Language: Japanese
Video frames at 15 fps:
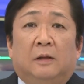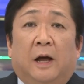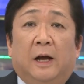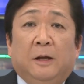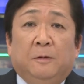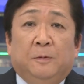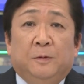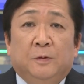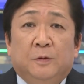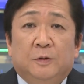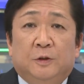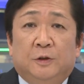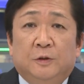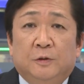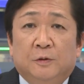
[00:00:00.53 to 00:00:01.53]
台
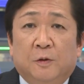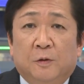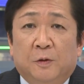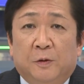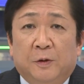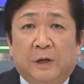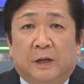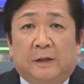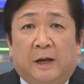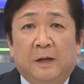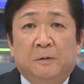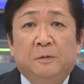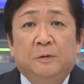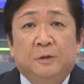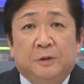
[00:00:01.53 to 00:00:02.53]
風じゅうごごうや
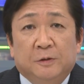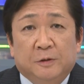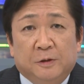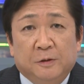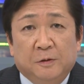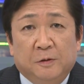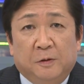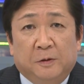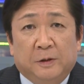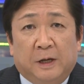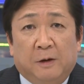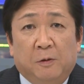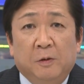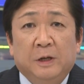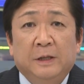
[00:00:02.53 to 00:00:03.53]
台風じゅうきゅう
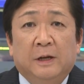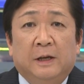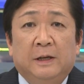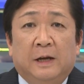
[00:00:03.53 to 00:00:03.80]
ごうで大き